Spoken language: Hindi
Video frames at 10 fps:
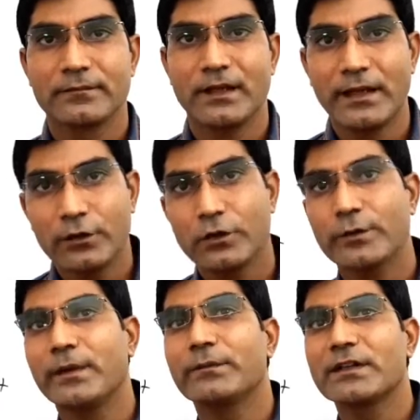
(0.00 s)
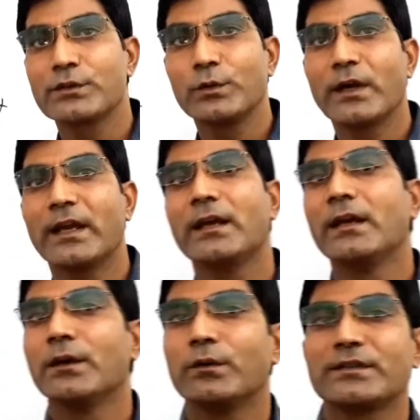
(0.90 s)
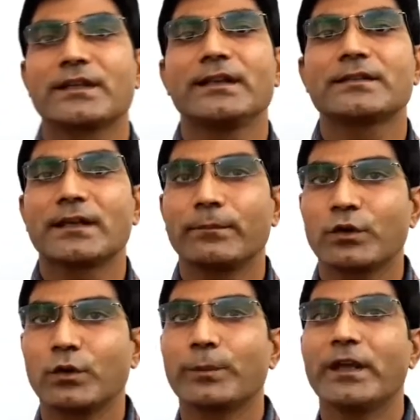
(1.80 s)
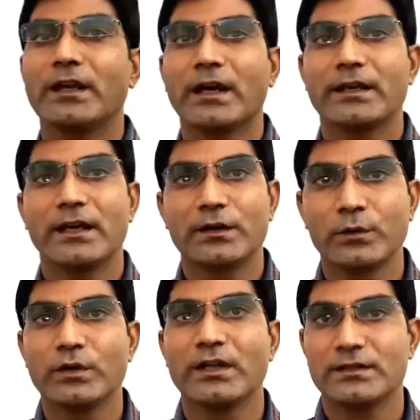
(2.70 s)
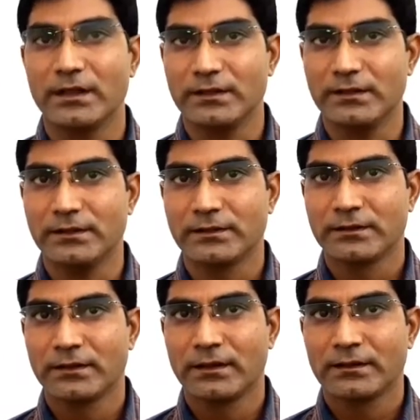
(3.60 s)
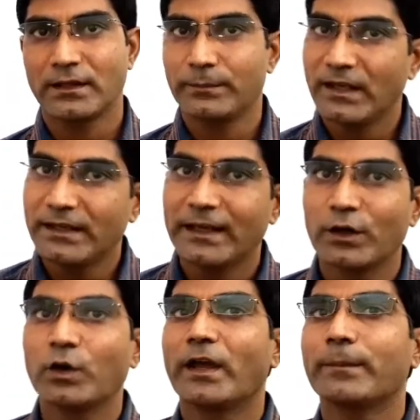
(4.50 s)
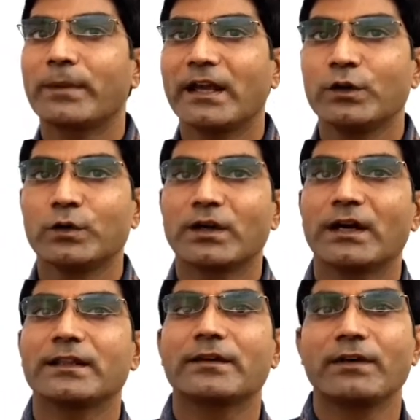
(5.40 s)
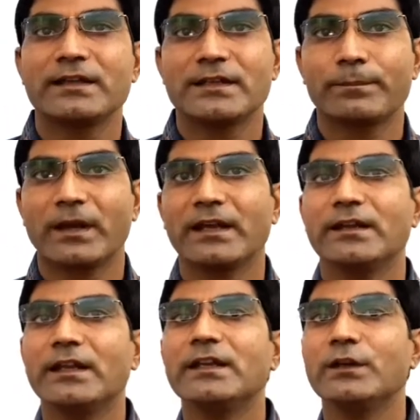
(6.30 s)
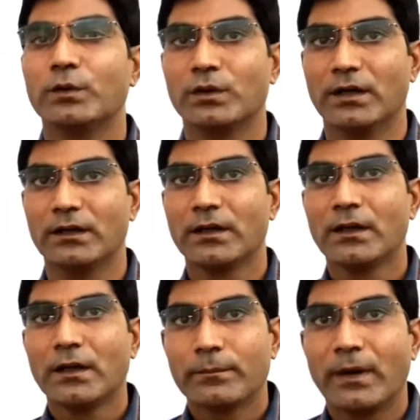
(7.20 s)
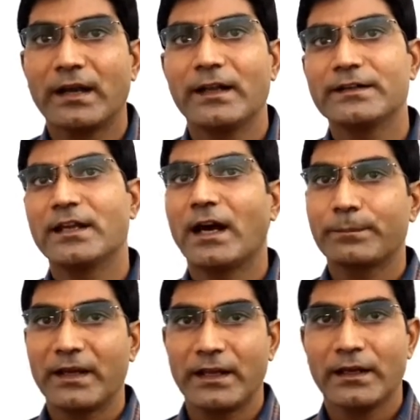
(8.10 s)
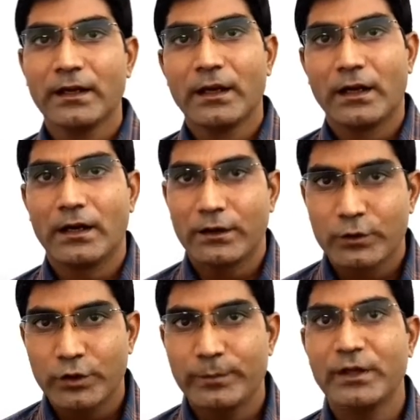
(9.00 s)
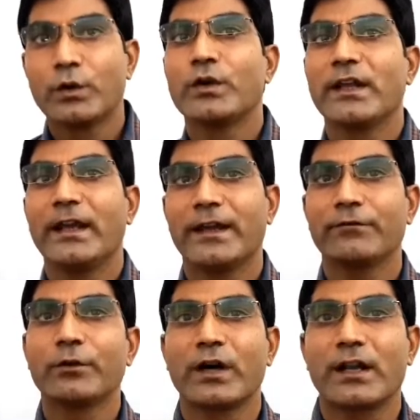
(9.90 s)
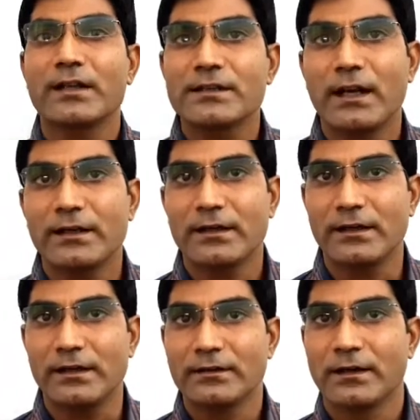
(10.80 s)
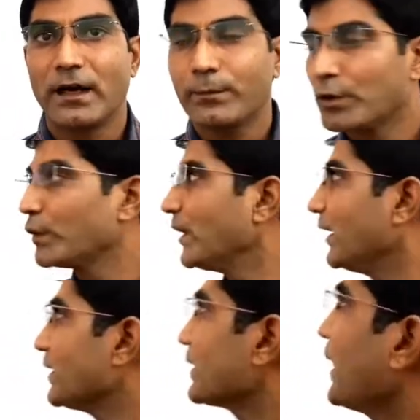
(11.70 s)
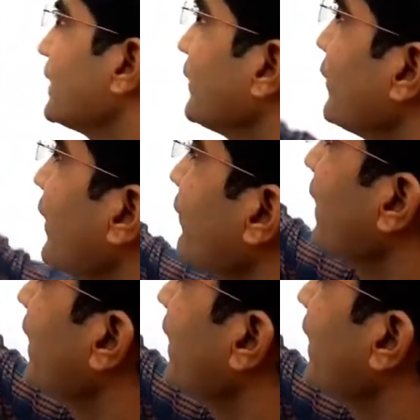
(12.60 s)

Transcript: यानी कोई भी वस्तु है उसकी समरूप इकाइयाँ होनी चाहिए तभी ये लो अप्लाई होगा अदरवाइज अप्लाई नहीं होगा मान लीजिए आपने आ, कोई भी रोटी है वो खाना स्टार्ट करा अब रोटी की साइज है वो डिफरेंट